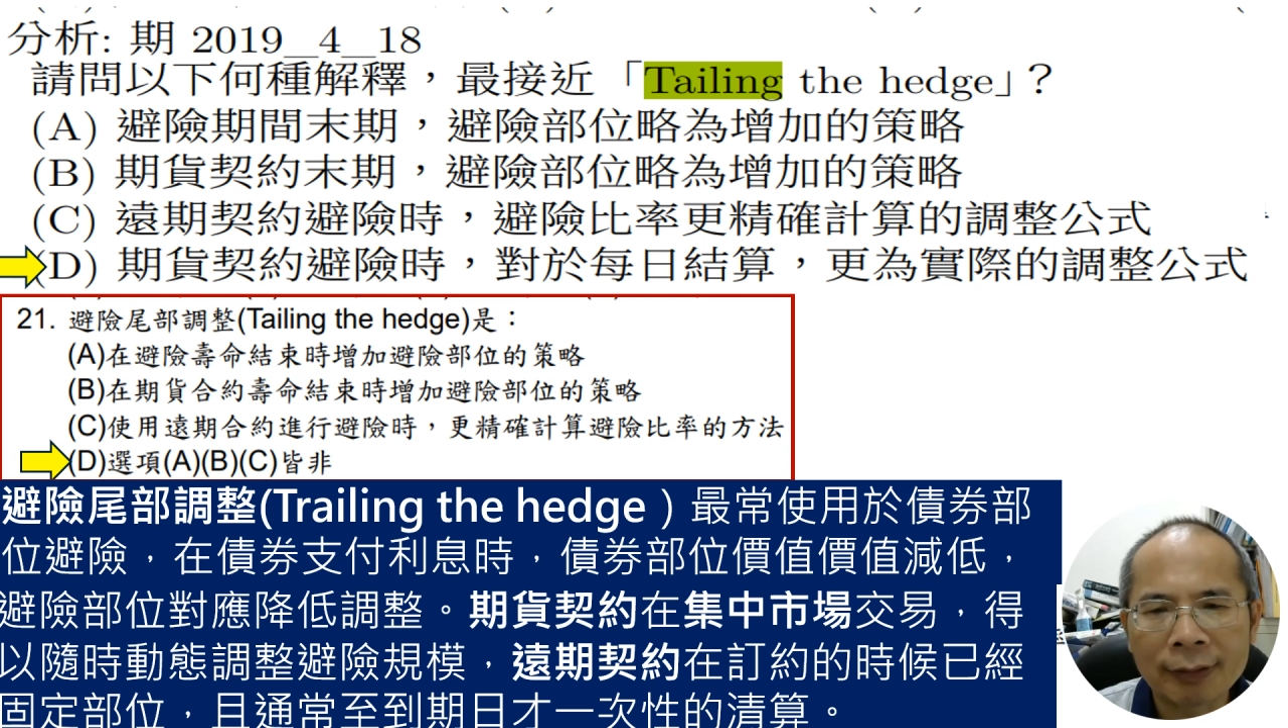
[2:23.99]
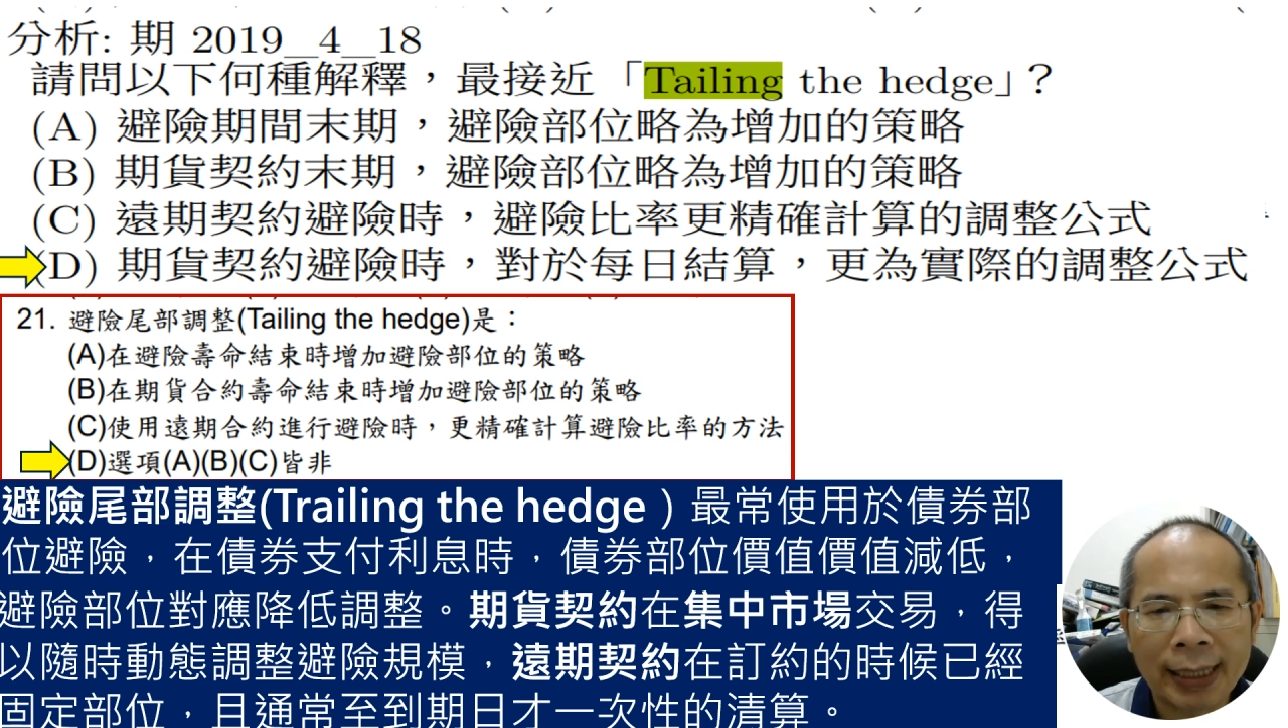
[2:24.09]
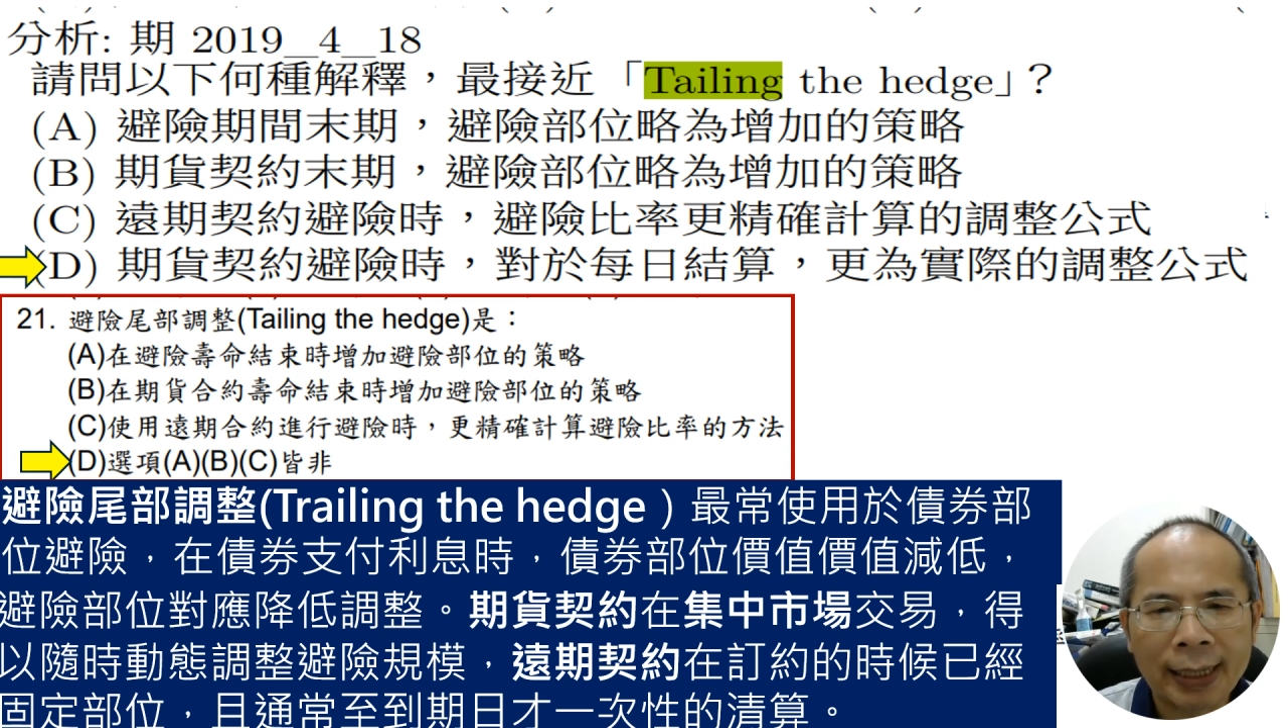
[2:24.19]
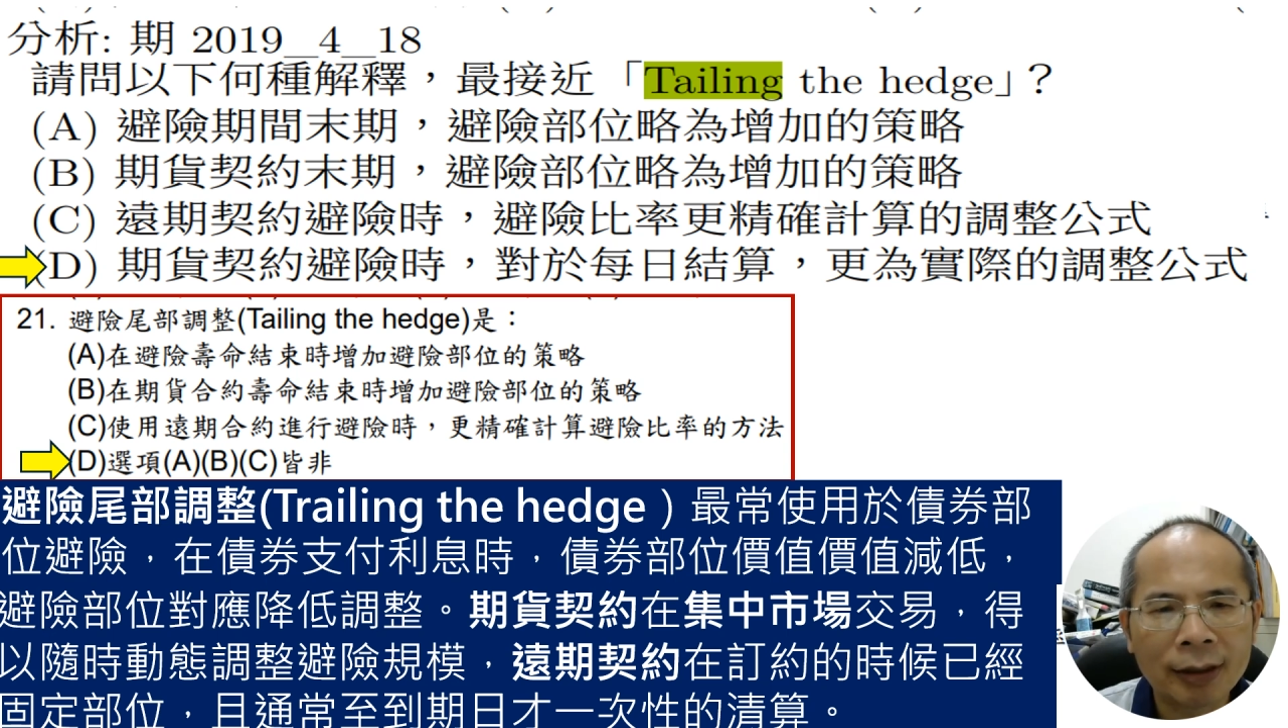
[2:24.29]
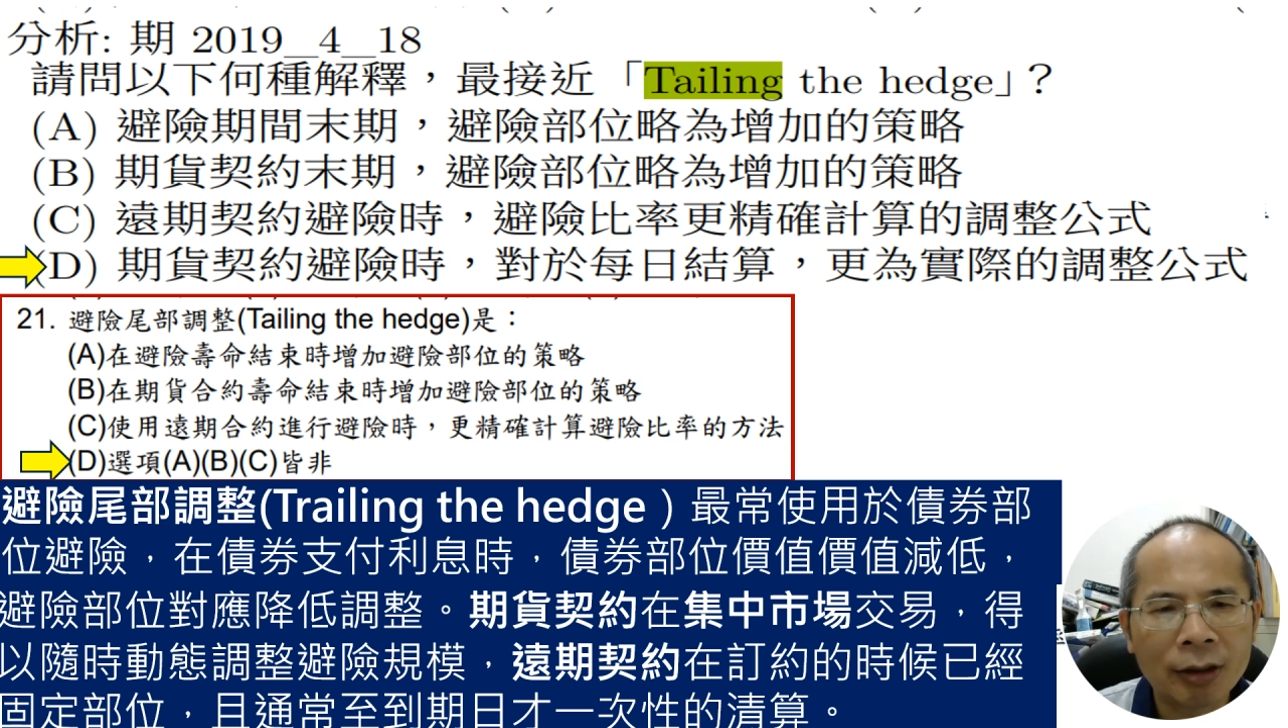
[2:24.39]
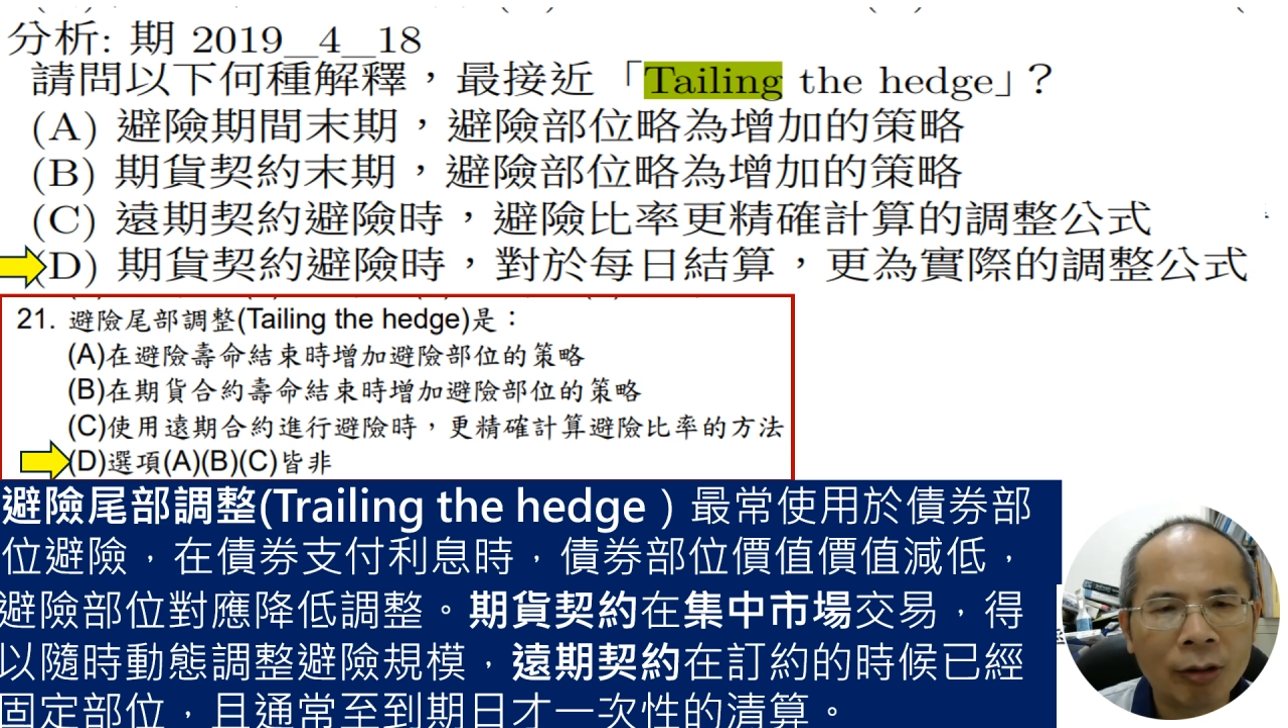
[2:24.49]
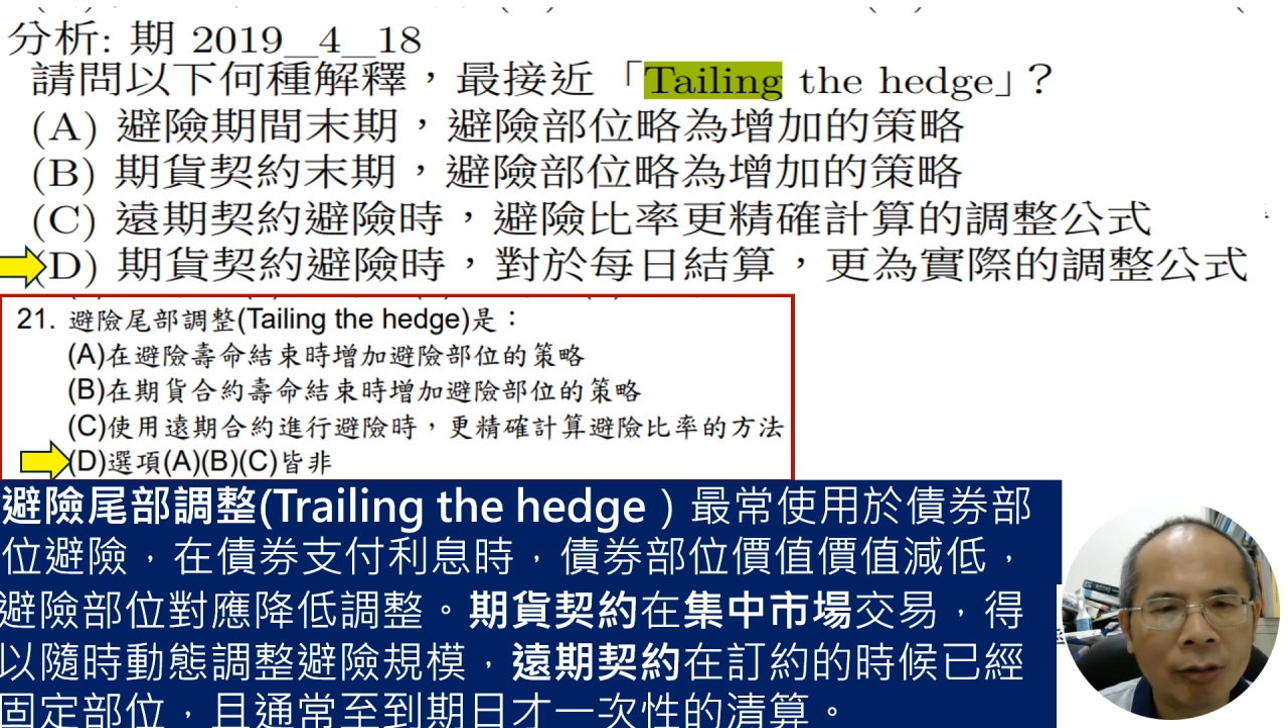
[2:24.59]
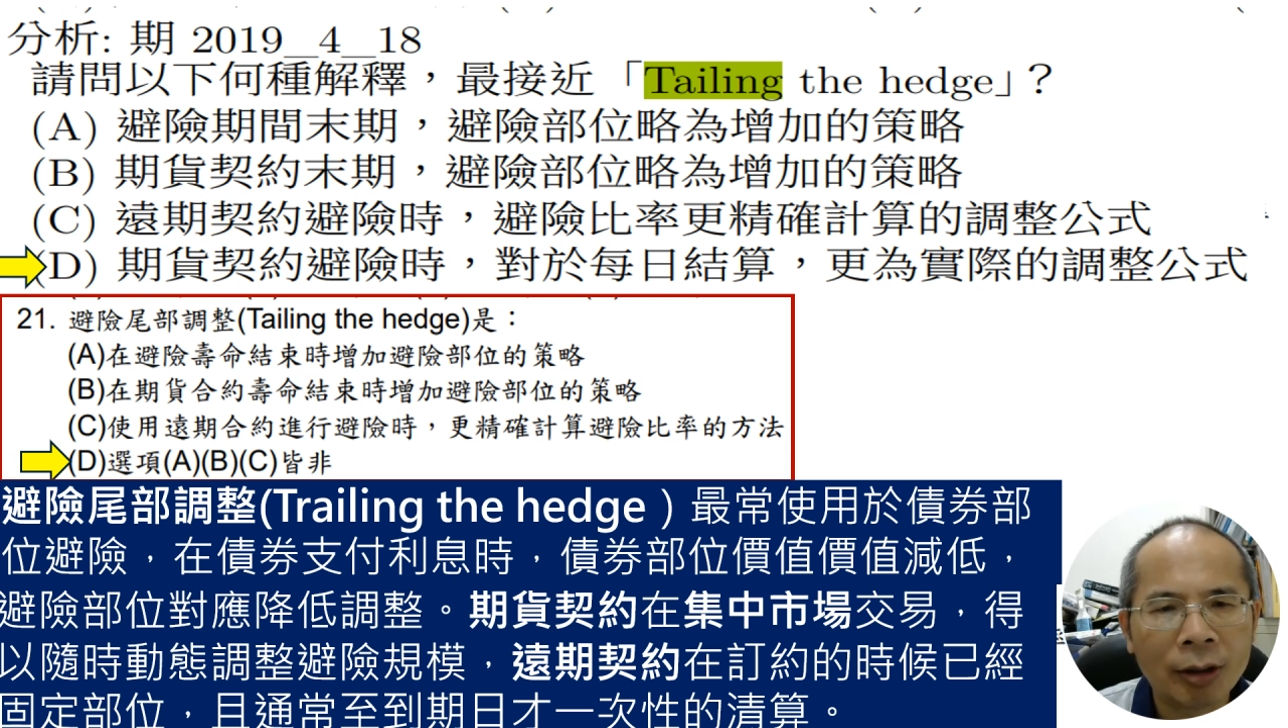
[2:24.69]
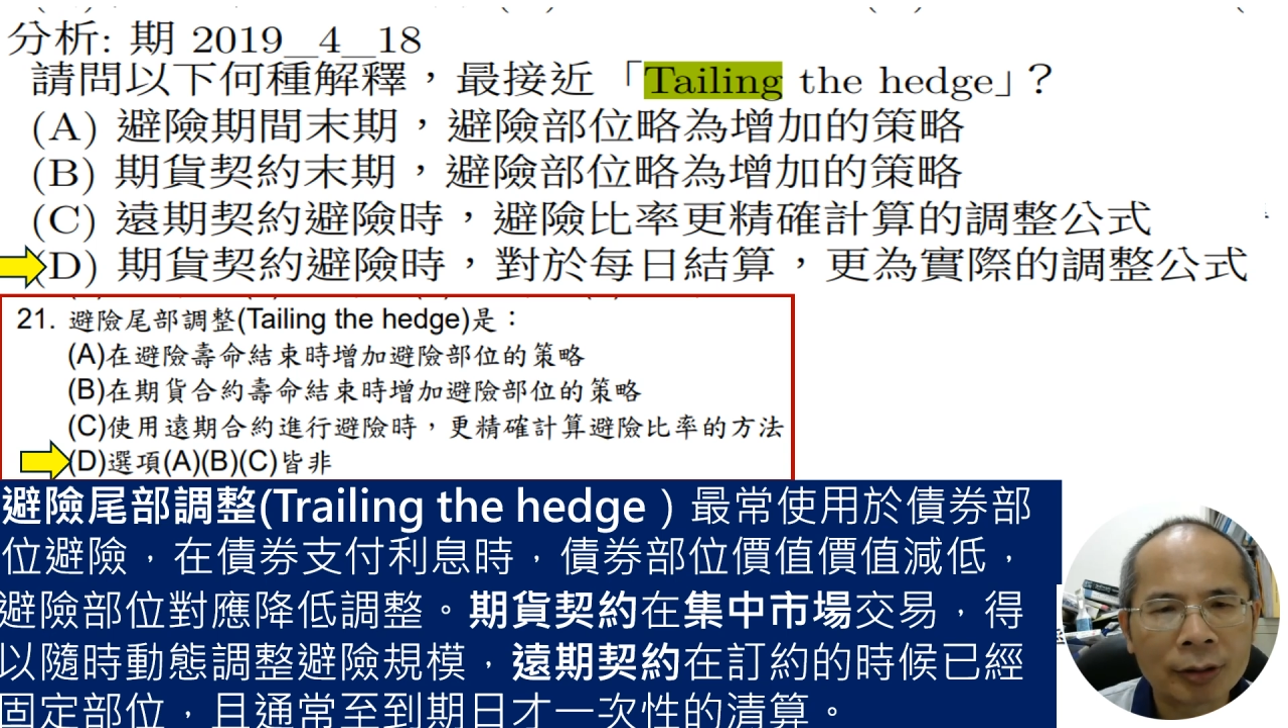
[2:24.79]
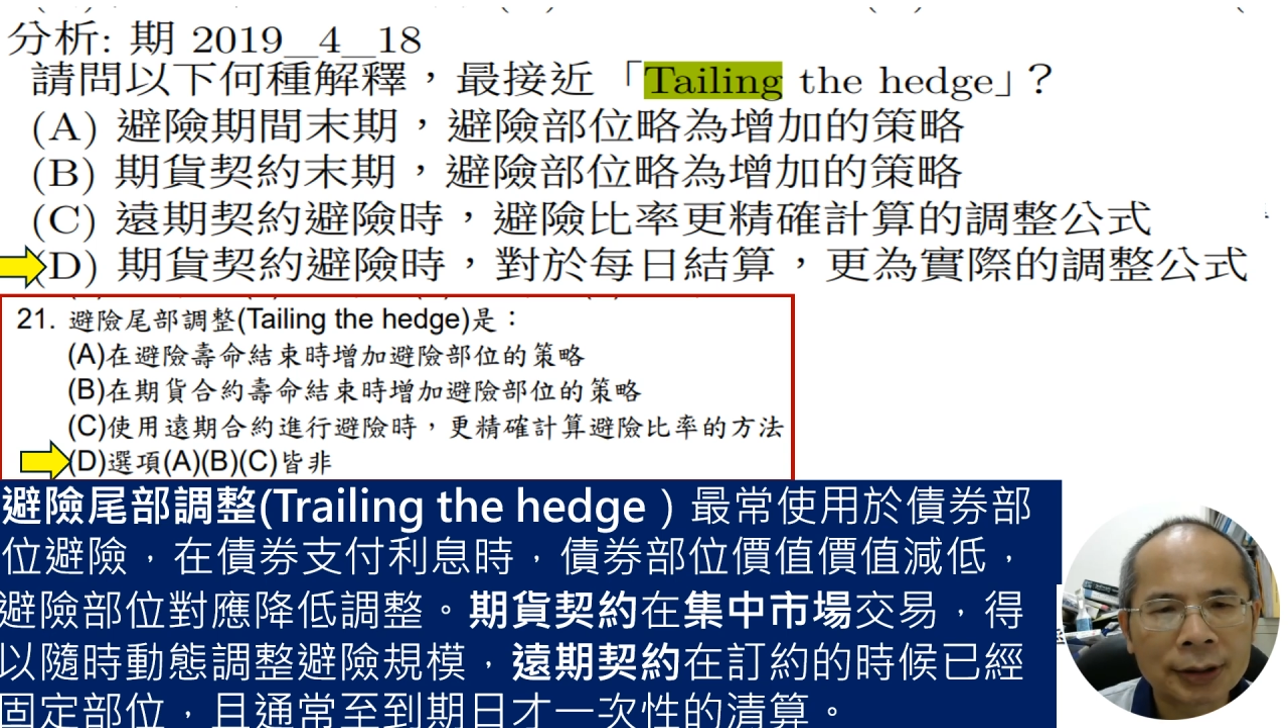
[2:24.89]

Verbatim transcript: 两口哈，